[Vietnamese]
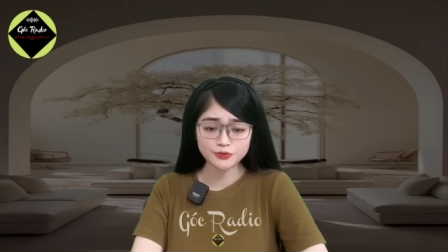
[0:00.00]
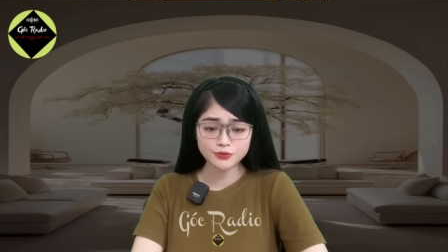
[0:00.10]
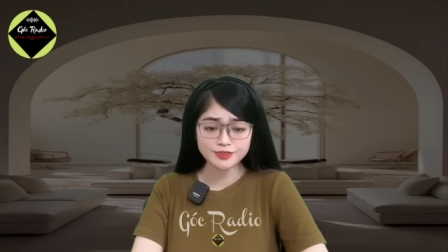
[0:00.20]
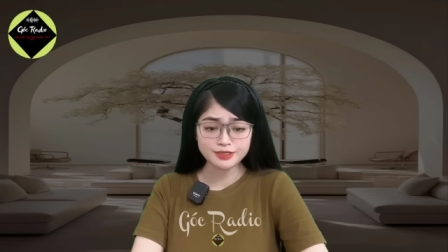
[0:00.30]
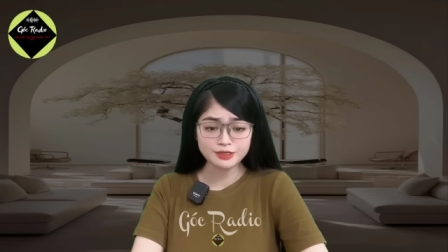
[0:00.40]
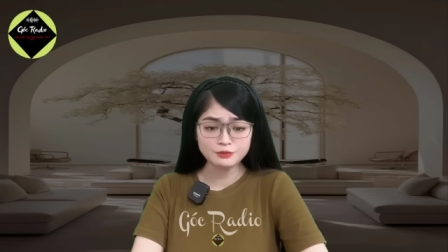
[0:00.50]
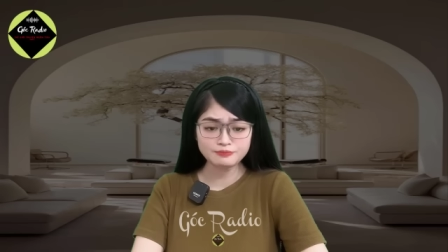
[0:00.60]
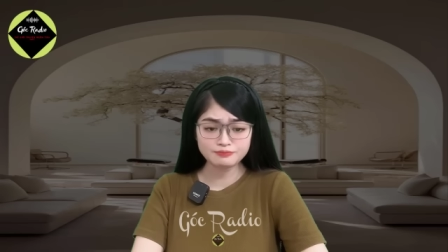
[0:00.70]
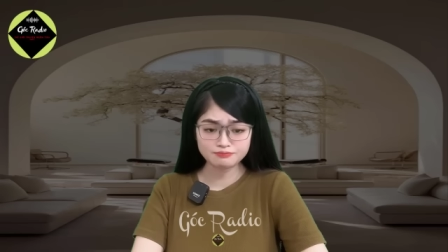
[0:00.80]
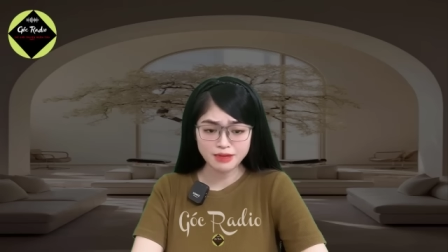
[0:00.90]
tôi sẽ
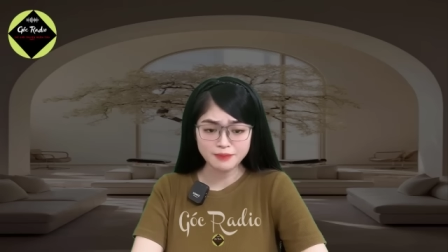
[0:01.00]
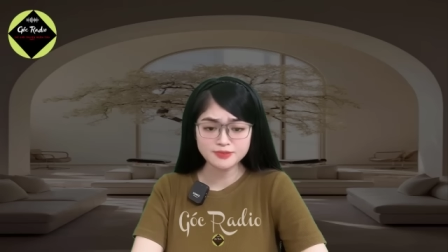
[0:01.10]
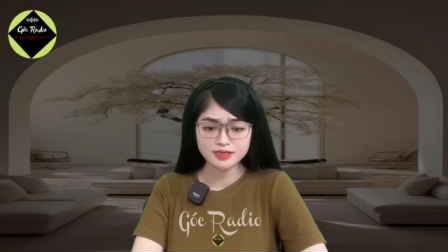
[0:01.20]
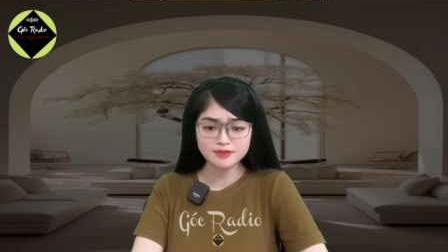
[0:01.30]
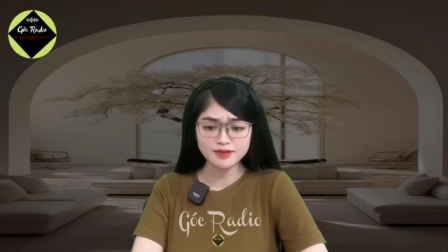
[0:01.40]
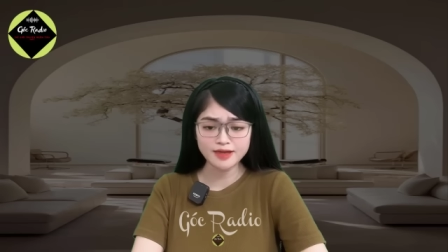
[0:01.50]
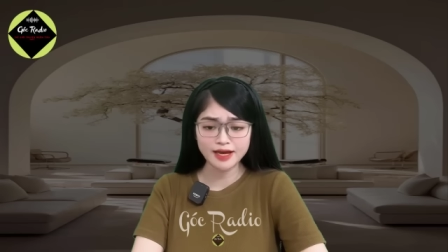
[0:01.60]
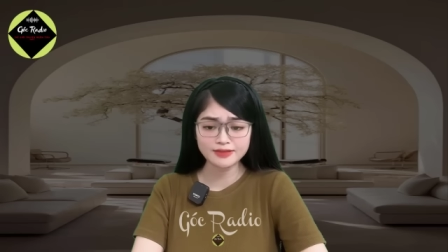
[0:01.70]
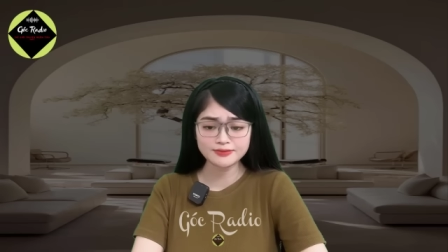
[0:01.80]
không bám dính lấy anh.